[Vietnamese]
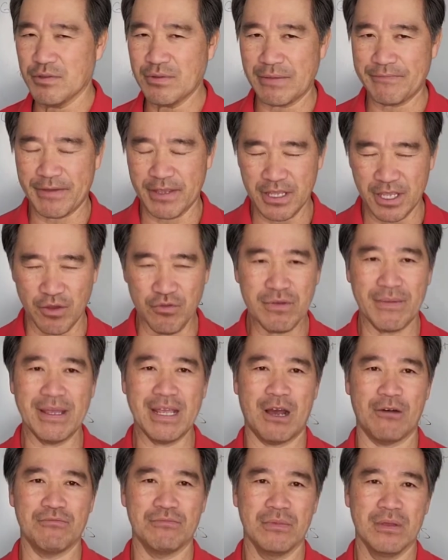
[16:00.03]
chúng ta phải hiểu được bài
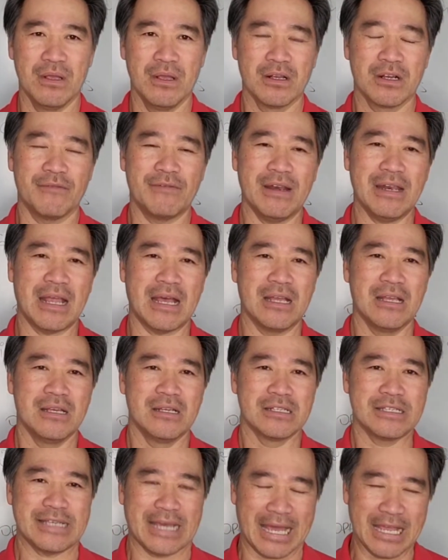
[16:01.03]
học không phải là
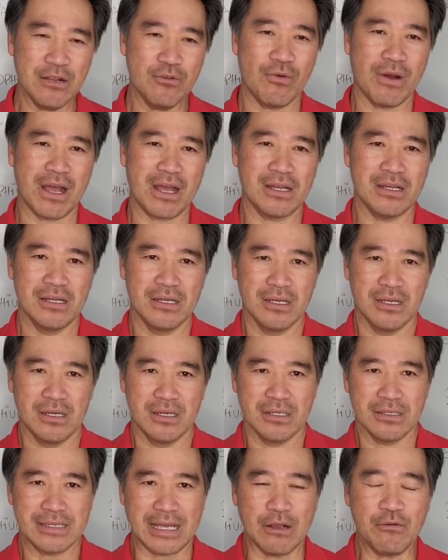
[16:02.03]
trải qua
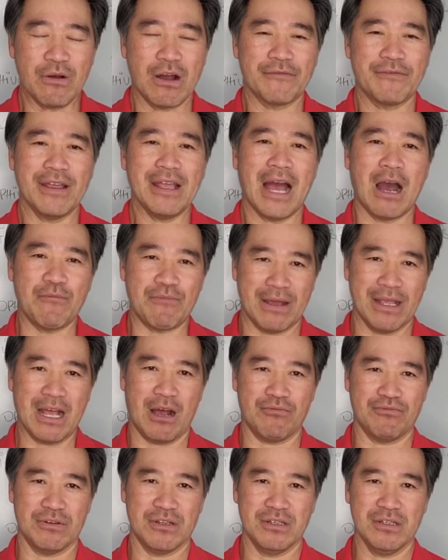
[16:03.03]
trải qua phải học bài
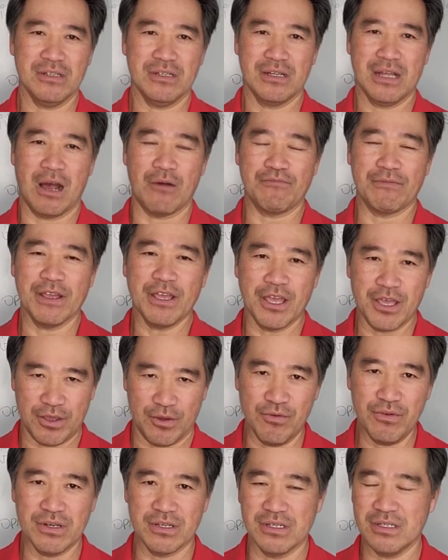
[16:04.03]
học nữa học và
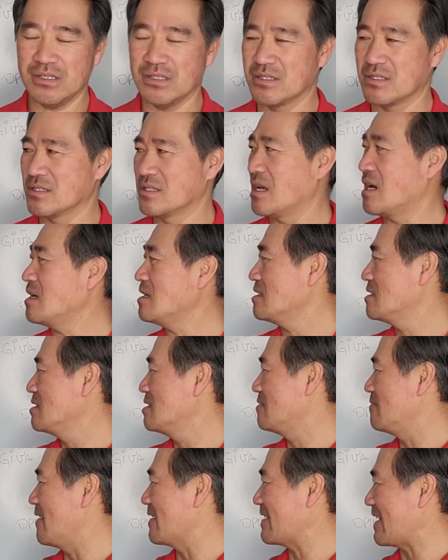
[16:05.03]
hiểu nữa đó
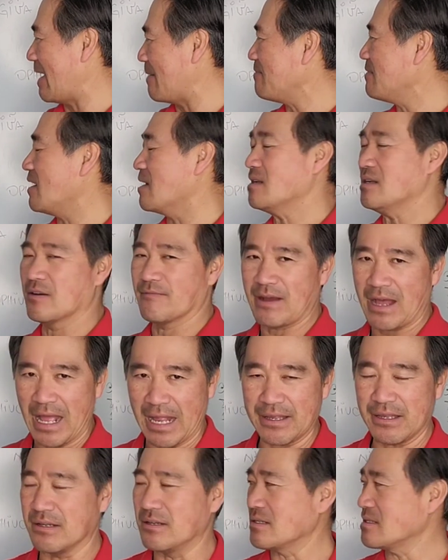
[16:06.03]
và cảm nhận được và
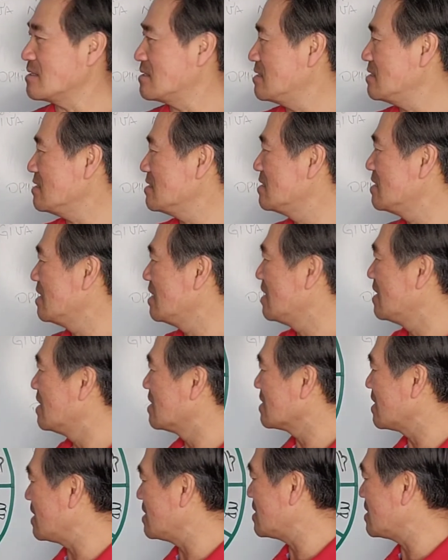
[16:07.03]
hành được nữa thì